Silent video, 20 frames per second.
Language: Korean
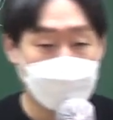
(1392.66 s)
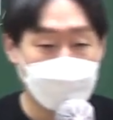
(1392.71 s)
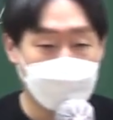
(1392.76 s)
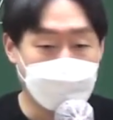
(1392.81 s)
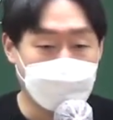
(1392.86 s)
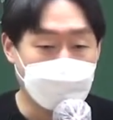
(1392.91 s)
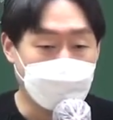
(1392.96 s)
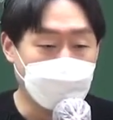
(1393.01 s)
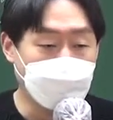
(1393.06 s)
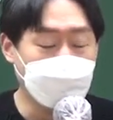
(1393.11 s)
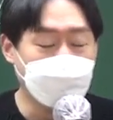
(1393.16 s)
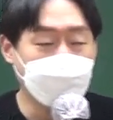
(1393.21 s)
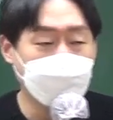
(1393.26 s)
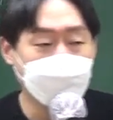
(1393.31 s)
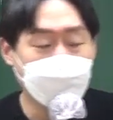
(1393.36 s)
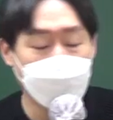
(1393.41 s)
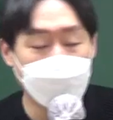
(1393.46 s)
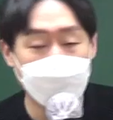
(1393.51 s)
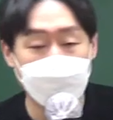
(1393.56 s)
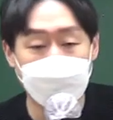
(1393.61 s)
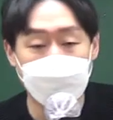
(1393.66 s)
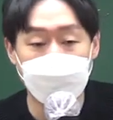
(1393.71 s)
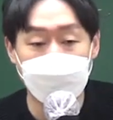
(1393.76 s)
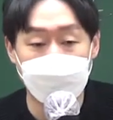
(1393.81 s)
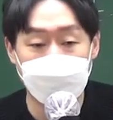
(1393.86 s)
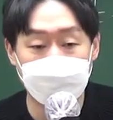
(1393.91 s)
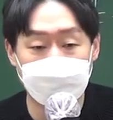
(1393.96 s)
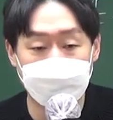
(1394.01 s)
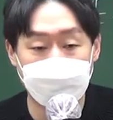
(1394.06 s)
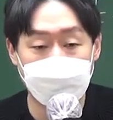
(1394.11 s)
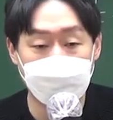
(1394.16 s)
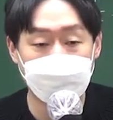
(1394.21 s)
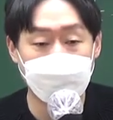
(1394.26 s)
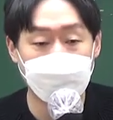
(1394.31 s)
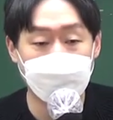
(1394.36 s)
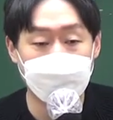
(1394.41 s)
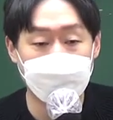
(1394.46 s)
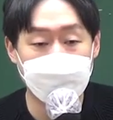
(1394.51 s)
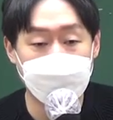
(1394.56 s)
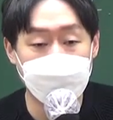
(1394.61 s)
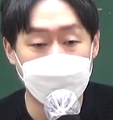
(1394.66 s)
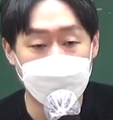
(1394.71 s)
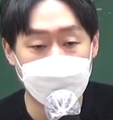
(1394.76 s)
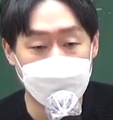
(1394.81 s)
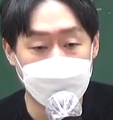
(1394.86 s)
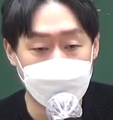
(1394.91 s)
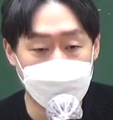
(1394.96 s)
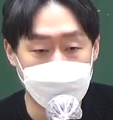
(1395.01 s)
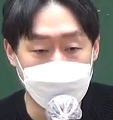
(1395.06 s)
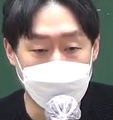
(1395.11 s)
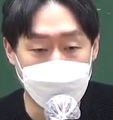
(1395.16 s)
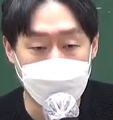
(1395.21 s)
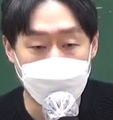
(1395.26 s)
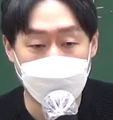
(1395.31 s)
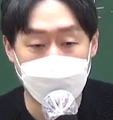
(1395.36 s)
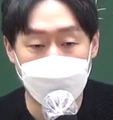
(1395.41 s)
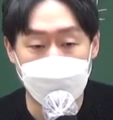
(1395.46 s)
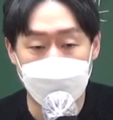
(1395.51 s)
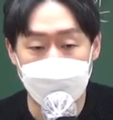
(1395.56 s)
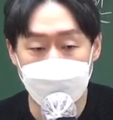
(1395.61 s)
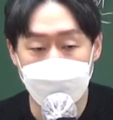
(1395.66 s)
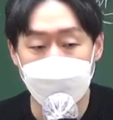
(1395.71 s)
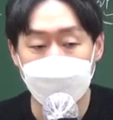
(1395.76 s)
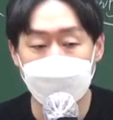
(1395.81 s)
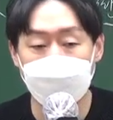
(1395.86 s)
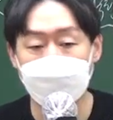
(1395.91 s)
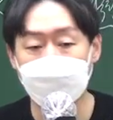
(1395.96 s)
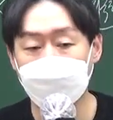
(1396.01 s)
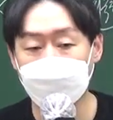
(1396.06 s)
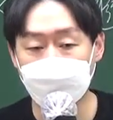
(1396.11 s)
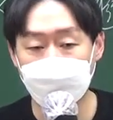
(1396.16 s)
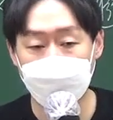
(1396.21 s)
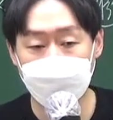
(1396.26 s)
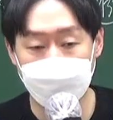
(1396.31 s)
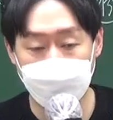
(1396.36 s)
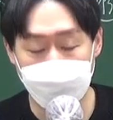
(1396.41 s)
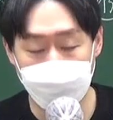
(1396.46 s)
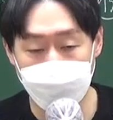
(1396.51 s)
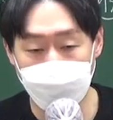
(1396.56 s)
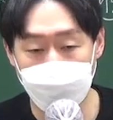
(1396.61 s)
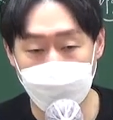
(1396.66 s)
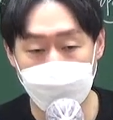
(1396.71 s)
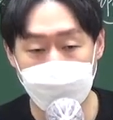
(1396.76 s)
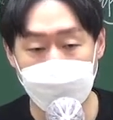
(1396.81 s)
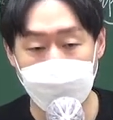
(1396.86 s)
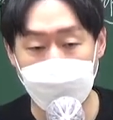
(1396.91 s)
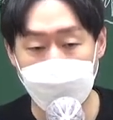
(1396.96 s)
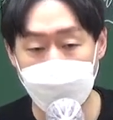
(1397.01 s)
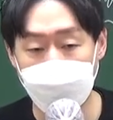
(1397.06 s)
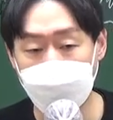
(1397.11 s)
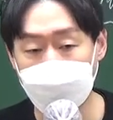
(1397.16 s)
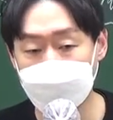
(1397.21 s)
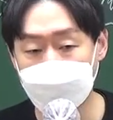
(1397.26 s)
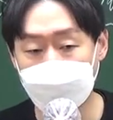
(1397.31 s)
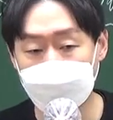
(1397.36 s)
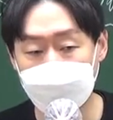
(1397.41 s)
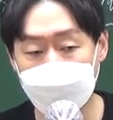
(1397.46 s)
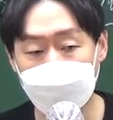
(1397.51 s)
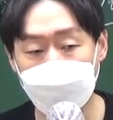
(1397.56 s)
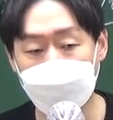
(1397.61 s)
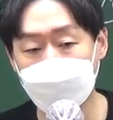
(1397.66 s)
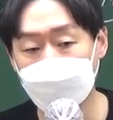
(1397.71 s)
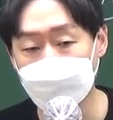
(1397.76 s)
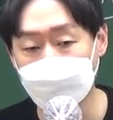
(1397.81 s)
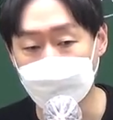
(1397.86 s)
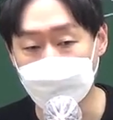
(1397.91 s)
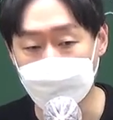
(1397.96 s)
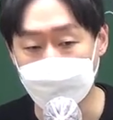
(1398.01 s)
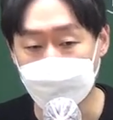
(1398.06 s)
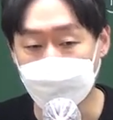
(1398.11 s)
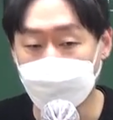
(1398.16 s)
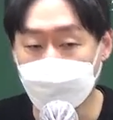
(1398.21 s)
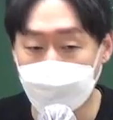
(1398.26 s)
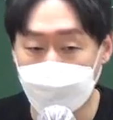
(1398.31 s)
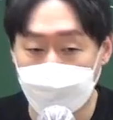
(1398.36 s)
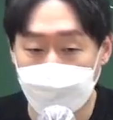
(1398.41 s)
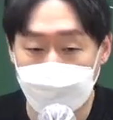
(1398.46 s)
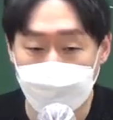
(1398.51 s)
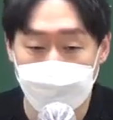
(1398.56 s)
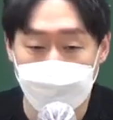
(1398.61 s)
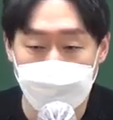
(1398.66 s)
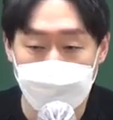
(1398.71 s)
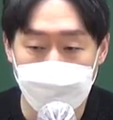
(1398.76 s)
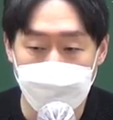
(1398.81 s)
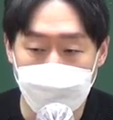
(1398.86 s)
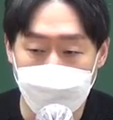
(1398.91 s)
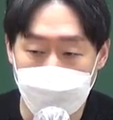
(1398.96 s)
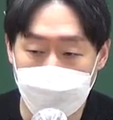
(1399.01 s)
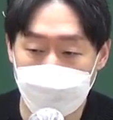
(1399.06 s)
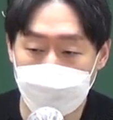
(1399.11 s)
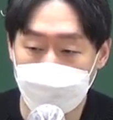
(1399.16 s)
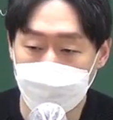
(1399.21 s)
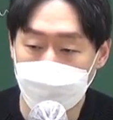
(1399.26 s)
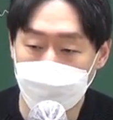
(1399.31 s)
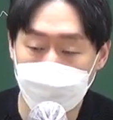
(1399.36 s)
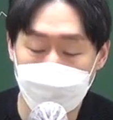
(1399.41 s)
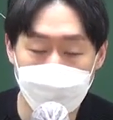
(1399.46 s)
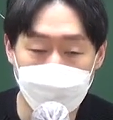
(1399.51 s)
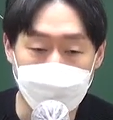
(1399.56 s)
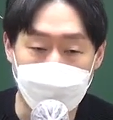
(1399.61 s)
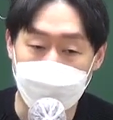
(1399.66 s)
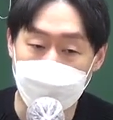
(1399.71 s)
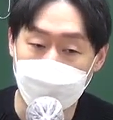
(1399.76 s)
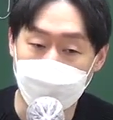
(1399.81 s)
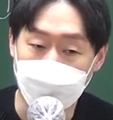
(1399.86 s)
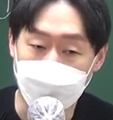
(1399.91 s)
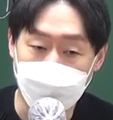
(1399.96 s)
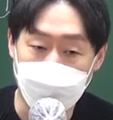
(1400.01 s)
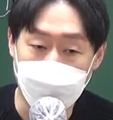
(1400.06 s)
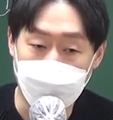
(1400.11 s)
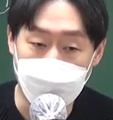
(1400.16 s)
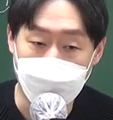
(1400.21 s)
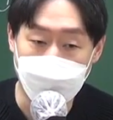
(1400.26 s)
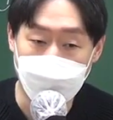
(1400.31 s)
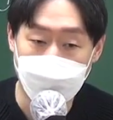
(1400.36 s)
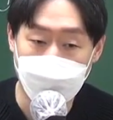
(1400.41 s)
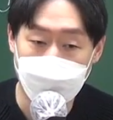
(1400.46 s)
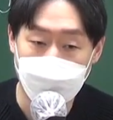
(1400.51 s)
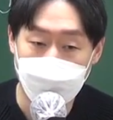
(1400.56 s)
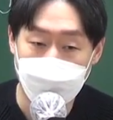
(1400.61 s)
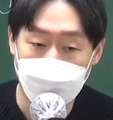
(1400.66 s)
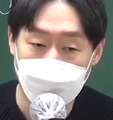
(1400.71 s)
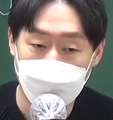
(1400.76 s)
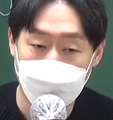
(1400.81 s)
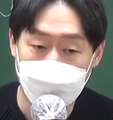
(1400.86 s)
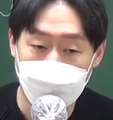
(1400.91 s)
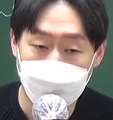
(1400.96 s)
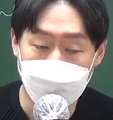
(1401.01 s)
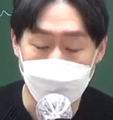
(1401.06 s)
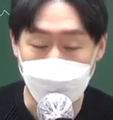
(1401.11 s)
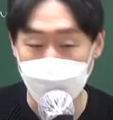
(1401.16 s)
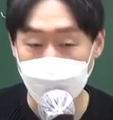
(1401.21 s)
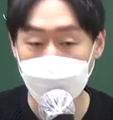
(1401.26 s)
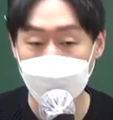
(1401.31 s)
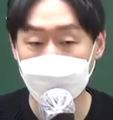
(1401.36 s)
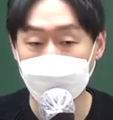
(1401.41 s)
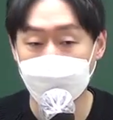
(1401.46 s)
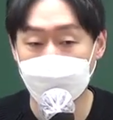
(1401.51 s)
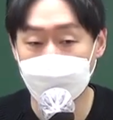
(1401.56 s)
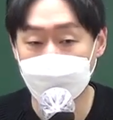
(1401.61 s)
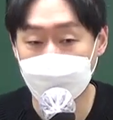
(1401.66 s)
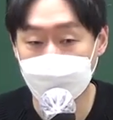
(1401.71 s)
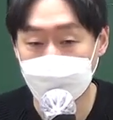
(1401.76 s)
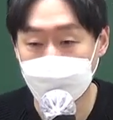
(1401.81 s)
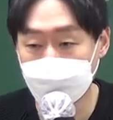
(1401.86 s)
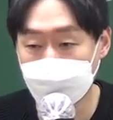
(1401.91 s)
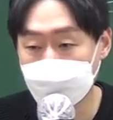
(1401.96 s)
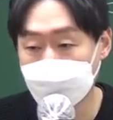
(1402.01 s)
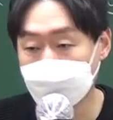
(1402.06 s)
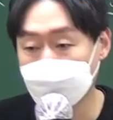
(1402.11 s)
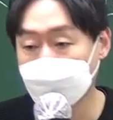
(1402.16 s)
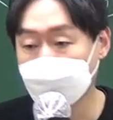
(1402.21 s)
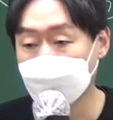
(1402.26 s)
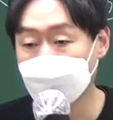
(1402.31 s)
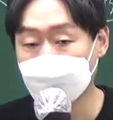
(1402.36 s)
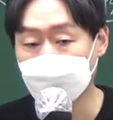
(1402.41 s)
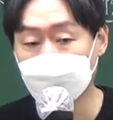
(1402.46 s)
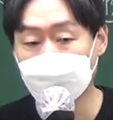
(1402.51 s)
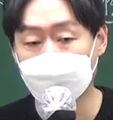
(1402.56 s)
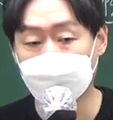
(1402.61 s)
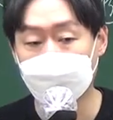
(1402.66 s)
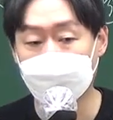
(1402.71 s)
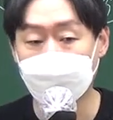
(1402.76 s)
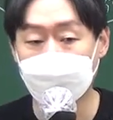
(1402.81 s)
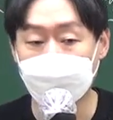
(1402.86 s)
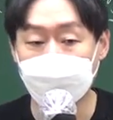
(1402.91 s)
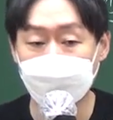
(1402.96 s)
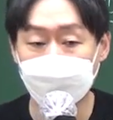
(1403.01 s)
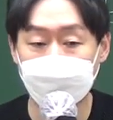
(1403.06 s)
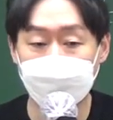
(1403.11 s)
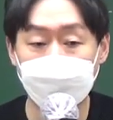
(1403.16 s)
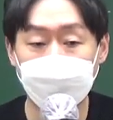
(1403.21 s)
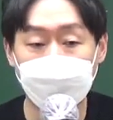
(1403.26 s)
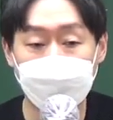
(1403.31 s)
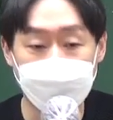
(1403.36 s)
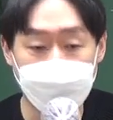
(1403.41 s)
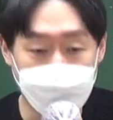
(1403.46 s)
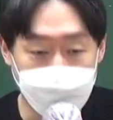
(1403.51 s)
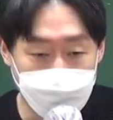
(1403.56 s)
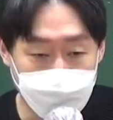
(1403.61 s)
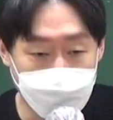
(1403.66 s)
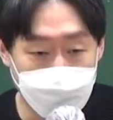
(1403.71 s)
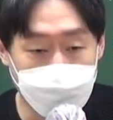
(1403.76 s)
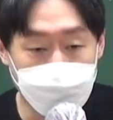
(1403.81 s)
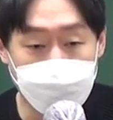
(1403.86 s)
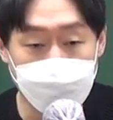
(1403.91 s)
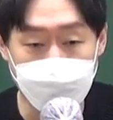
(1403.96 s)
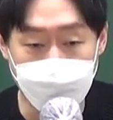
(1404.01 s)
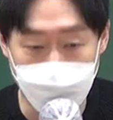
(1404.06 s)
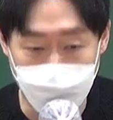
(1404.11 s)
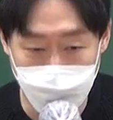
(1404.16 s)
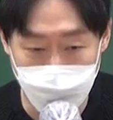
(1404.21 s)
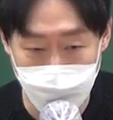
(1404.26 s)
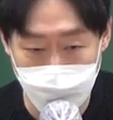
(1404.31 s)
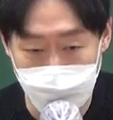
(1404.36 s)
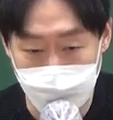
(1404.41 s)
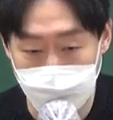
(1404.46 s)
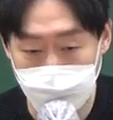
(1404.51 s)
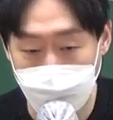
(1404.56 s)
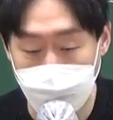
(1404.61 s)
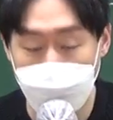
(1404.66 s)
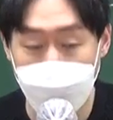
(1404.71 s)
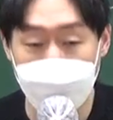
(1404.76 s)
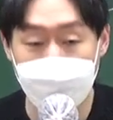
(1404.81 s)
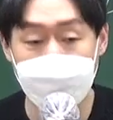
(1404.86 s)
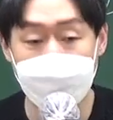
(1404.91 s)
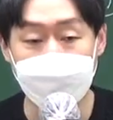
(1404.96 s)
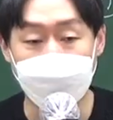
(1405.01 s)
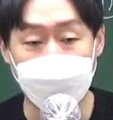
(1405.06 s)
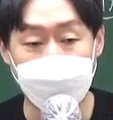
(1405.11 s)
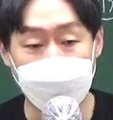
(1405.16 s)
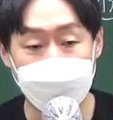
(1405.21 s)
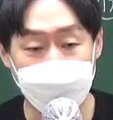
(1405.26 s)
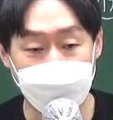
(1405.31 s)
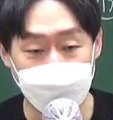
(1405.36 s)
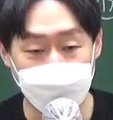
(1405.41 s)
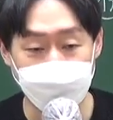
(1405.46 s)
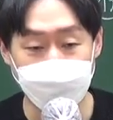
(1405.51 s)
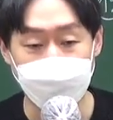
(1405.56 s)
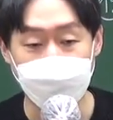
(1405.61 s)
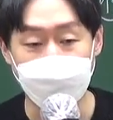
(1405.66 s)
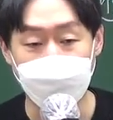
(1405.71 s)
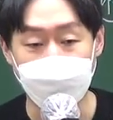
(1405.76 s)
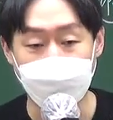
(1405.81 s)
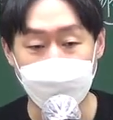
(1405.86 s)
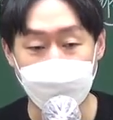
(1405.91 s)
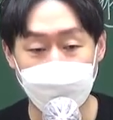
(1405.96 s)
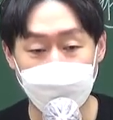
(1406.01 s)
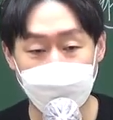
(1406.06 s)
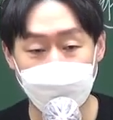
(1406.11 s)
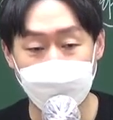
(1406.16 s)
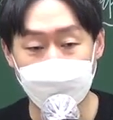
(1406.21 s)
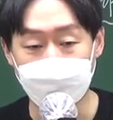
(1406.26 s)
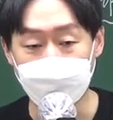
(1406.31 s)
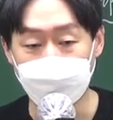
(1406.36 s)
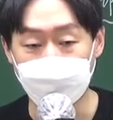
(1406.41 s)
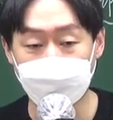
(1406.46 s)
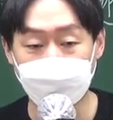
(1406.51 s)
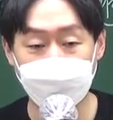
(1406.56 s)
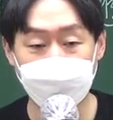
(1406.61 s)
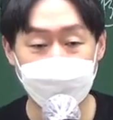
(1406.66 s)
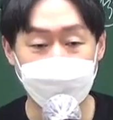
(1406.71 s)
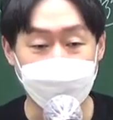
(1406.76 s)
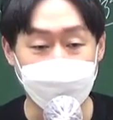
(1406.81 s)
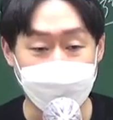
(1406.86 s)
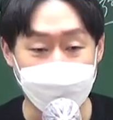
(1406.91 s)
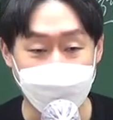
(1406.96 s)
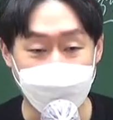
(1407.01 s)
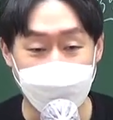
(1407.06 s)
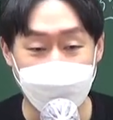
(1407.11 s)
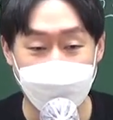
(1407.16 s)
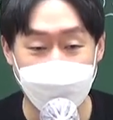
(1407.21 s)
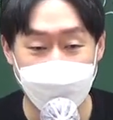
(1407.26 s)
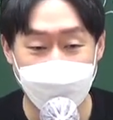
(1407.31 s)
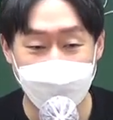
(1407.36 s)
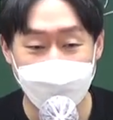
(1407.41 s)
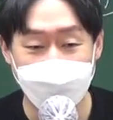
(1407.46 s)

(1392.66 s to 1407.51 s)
그러니까 어떻게 하면 내가 불합격을 피할 수 있을까? 생활 패턴부터 다 체크를 해보는 거죠. 내가 핸드폰을 좀 많이 본다. 그럼 과감하게 핸드폰을 집에다 두고 오실 수도 있는 거고 게임을 막 한다 중간에 뭐 주식을 한다